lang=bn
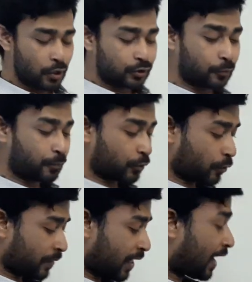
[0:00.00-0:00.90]
সো
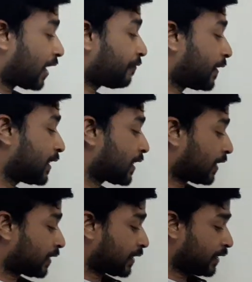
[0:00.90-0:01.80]
প্রথমে আইডি
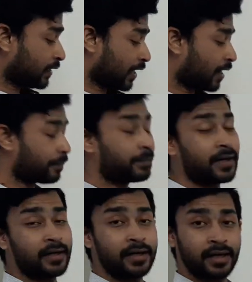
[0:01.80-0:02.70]
কার্ডটি
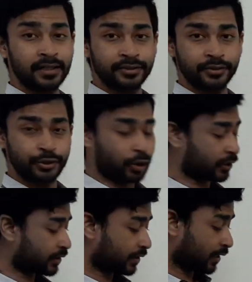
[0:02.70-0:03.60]
আপনার যথা
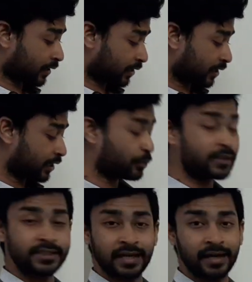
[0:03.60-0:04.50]
চিহ্নিত
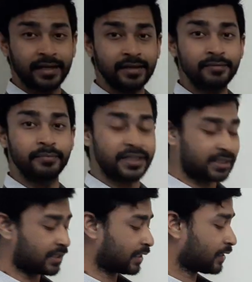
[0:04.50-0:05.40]
স্থানে
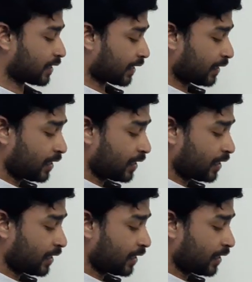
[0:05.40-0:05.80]
মেশিনটির গায়ে